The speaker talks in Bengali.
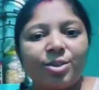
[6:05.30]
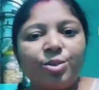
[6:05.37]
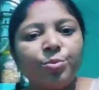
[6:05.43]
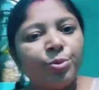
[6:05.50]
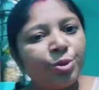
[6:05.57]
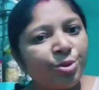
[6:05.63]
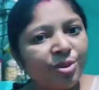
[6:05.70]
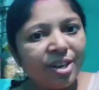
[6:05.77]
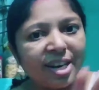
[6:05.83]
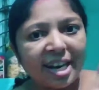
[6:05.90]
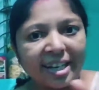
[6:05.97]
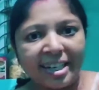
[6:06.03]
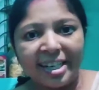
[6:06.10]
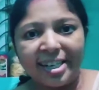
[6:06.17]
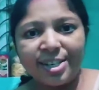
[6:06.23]
তো বন্ধুরা
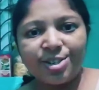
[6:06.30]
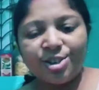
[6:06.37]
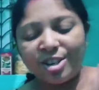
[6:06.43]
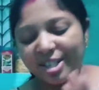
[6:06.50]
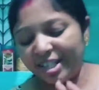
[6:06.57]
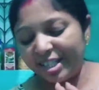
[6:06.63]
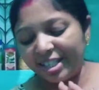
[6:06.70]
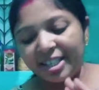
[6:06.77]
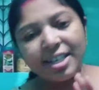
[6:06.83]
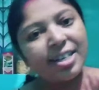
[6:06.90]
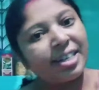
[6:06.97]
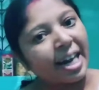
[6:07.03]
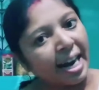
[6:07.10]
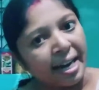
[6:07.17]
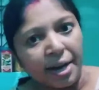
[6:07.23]
নারকেল সন্দেশটা না
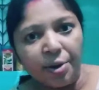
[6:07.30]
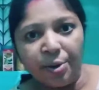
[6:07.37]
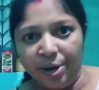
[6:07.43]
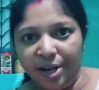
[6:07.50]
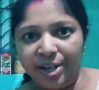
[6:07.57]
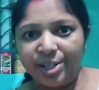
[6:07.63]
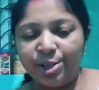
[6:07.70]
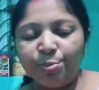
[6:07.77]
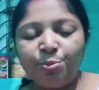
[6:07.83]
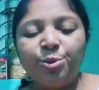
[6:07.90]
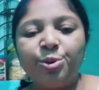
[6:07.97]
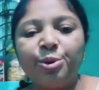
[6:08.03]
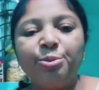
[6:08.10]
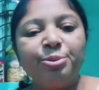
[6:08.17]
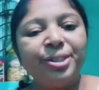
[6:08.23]
ঠান্ডা হয়ে গেছে
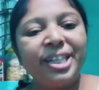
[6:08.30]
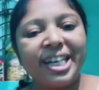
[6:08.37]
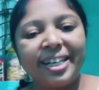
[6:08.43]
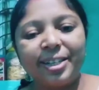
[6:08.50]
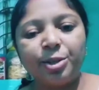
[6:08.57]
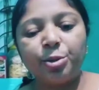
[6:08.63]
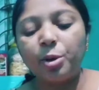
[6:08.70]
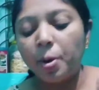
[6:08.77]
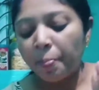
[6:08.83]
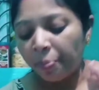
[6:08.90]
পুরো বুঝলেন তো